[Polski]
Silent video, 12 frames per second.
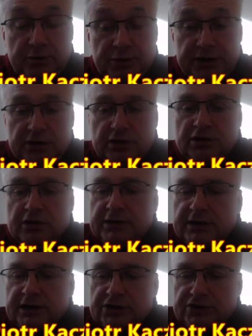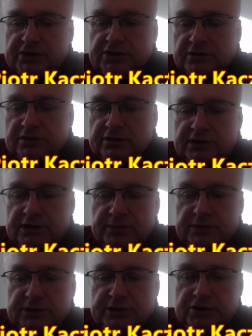bo jego komentarze są
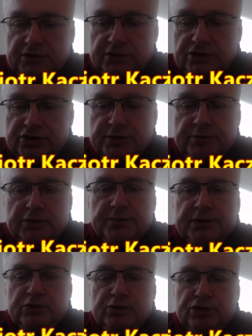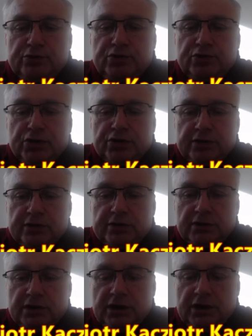dostępne w sieci, że popełnił błąd.
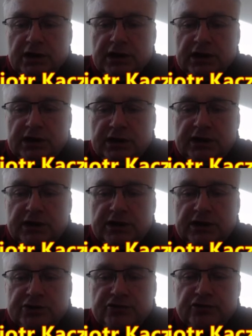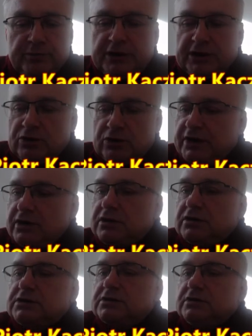Jednakowoż wybrał
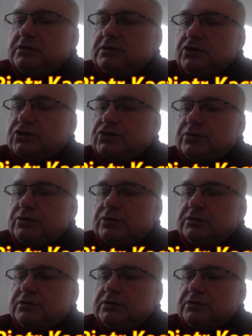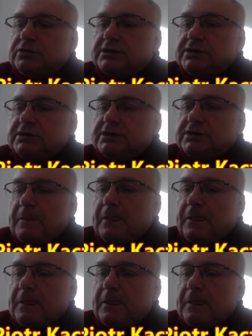najrozsądniejszą kontynuację.